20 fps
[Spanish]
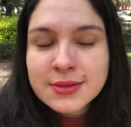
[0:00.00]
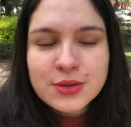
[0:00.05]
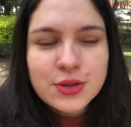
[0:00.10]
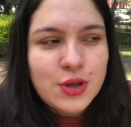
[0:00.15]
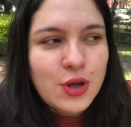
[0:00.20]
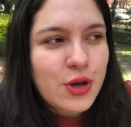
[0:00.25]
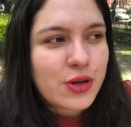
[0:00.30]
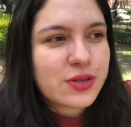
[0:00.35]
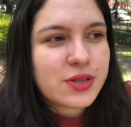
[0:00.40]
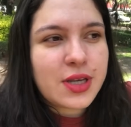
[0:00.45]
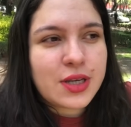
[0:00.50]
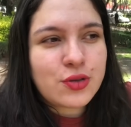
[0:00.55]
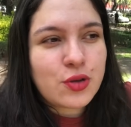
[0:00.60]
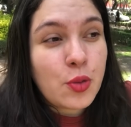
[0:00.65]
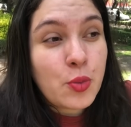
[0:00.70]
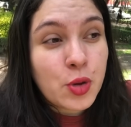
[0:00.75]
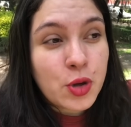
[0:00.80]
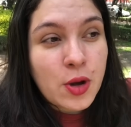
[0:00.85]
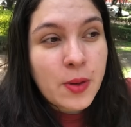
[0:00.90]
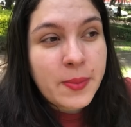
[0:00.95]
Dios, esto
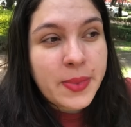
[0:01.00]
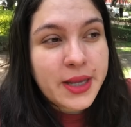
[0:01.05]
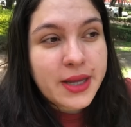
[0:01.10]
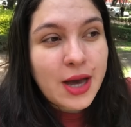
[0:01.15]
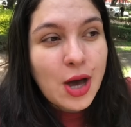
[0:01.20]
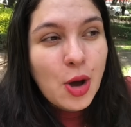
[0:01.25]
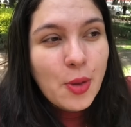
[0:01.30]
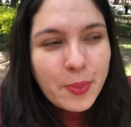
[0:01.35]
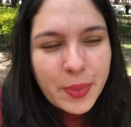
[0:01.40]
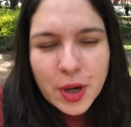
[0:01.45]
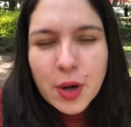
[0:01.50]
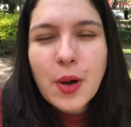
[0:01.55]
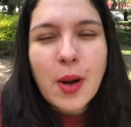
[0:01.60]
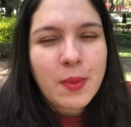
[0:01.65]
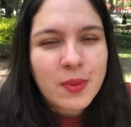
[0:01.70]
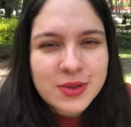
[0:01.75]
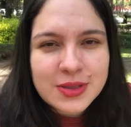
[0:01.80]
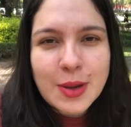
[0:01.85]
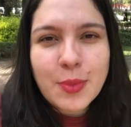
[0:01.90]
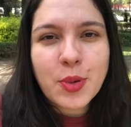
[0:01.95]
es muy complicado, pero
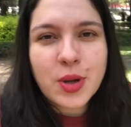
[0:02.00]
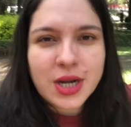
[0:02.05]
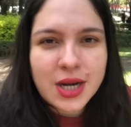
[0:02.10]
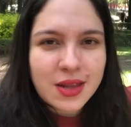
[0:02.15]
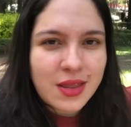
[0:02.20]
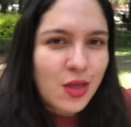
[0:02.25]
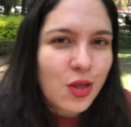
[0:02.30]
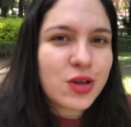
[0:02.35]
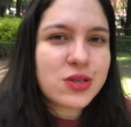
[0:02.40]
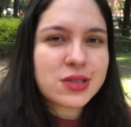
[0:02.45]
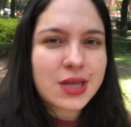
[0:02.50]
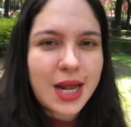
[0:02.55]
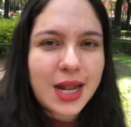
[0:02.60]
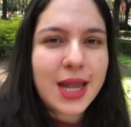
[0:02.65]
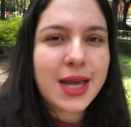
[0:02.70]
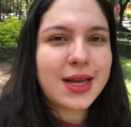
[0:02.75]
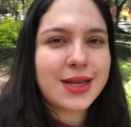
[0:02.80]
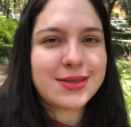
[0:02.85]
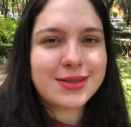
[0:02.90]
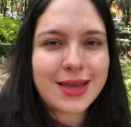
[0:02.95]
vamos a poner de dos a
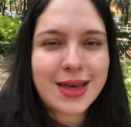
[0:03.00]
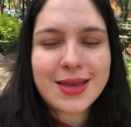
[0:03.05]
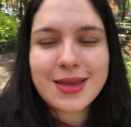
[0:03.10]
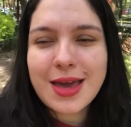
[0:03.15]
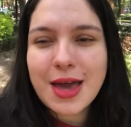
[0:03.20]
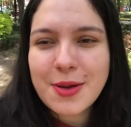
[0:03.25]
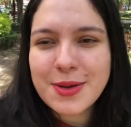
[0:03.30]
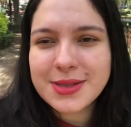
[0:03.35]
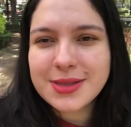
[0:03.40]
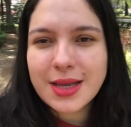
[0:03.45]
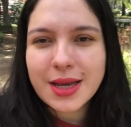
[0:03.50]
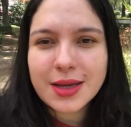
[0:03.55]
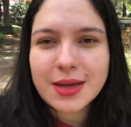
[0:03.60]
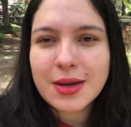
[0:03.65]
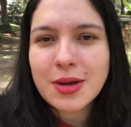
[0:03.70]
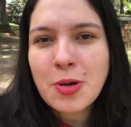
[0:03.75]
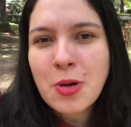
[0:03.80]
la quesadilla de bistec